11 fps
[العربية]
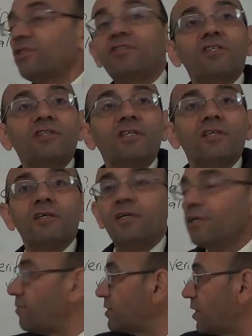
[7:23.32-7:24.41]
ال 60
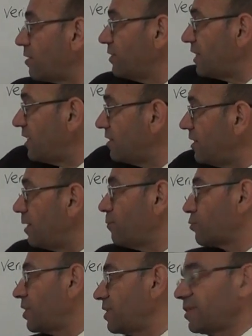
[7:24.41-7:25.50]
فصار في 30
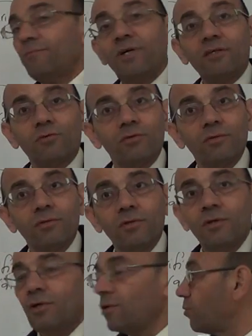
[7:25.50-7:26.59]
قبله و30 بعده
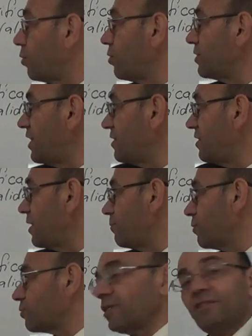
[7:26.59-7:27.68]
وهون 30
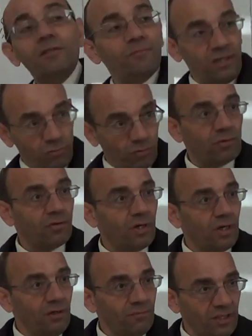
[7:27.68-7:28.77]
قبله و30 بعده
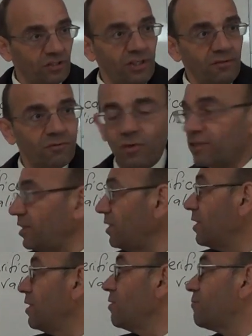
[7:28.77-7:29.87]
اه ماشي واضح
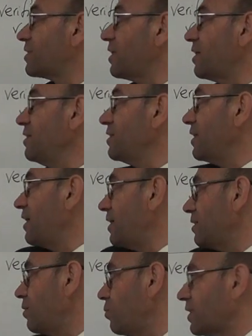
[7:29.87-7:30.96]
فصار عندي
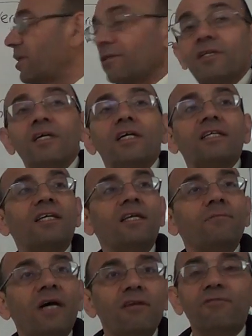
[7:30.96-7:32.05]
هذا هو الكرنت اذا
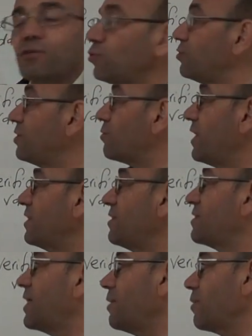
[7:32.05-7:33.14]
لما الفا تكون زيرو ايش
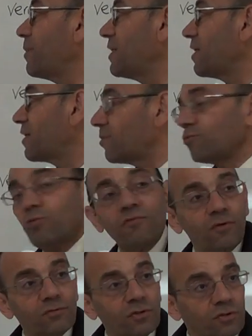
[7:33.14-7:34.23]
الزاويه بين الكرنت
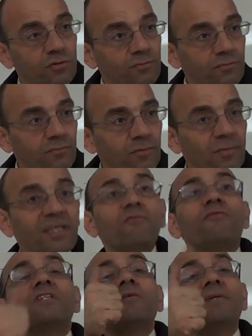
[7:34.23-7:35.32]
والفولتج بين
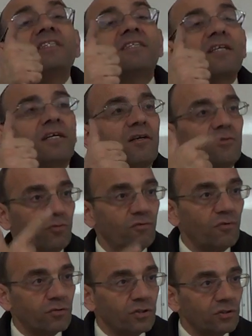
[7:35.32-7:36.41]
الفاندمنتال كرنت
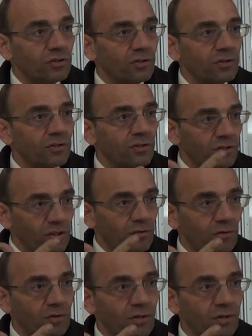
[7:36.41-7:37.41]
والفولتج زيرو